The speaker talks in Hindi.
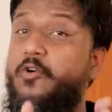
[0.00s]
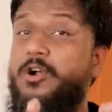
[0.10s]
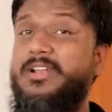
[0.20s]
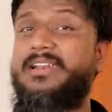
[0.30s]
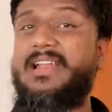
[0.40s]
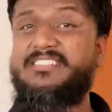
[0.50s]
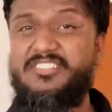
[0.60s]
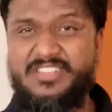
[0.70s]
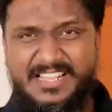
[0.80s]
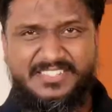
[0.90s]
वाटर
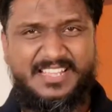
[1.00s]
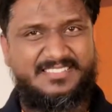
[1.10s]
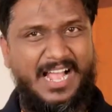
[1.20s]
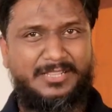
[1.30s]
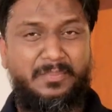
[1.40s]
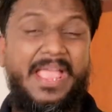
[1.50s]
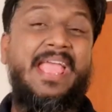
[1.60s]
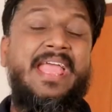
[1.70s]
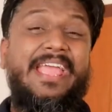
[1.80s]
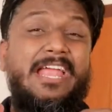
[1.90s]
रेजिस्टेंस के साथ में
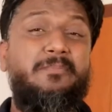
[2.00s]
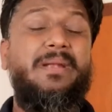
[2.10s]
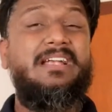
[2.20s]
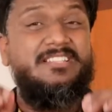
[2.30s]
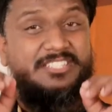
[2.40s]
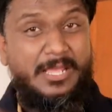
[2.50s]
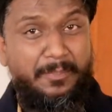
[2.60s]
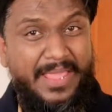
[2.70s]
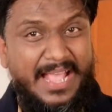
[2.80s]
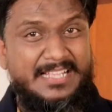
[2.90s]
इन बिल्ड
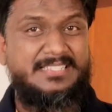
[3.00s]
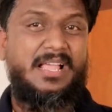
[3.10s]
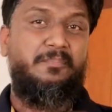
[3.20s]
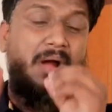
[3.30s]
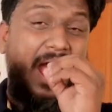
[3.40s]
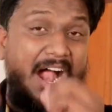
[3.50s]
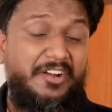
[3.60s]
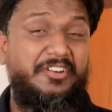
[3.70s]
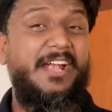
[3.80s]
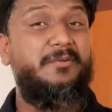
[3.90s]
जीपीएस
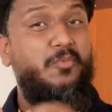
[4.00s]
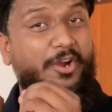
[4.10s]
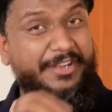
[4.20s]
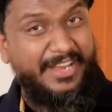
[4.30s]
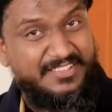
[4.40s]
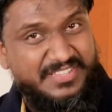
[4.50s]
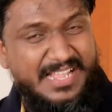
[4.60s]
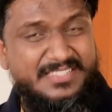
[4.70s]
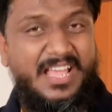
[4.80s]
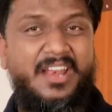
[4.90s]
हार्ट रेट मॉनिटरिंग
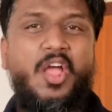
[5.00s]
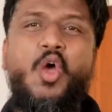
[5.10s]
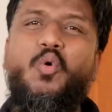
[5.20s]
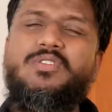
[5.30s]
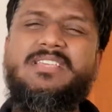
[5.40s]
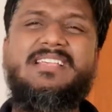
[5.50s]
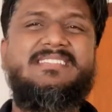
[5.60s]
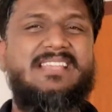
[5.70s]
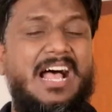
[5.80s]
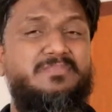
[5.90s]
सेंसर उसके
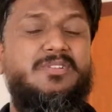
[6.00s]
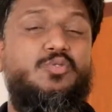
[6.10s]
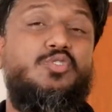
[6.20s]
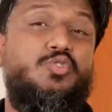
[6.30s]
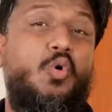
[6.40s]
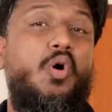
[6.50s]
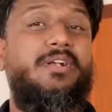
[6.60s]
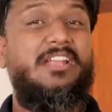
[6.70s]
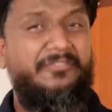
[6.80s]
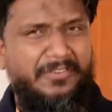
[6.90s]
साथ में दोस्तों
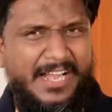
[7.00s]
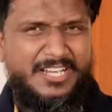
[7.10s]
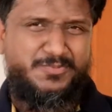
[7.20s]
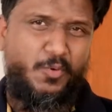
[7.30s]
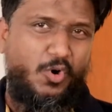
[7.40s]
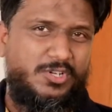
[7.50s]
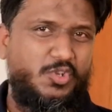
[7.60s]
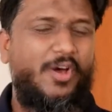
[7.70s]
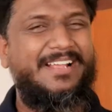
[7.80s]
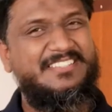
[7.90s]
डिफरेंट स्पोर्ट्स
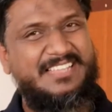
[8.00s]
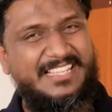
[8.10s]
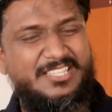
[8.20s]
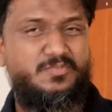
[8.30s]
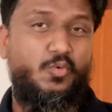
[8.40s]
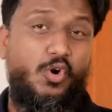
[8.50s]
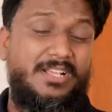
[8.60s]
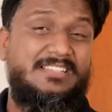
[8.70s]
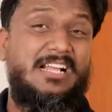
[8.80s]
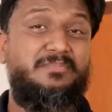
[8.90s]
और एक्सरसाइजेस
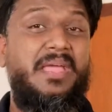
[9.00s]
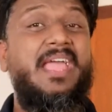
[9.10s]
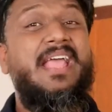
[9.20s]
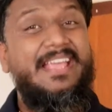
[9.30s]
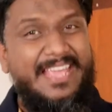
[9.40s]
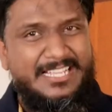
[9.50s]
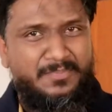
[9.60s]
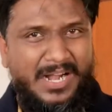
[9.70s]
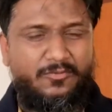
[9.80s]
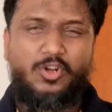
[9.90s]
मोड के साथ में ये
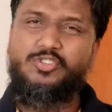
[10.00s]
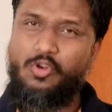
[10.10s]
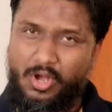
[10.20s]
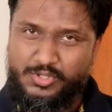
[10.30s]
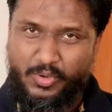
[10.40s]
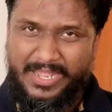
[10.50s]
स्मार्ट वॉच लॉन्च हो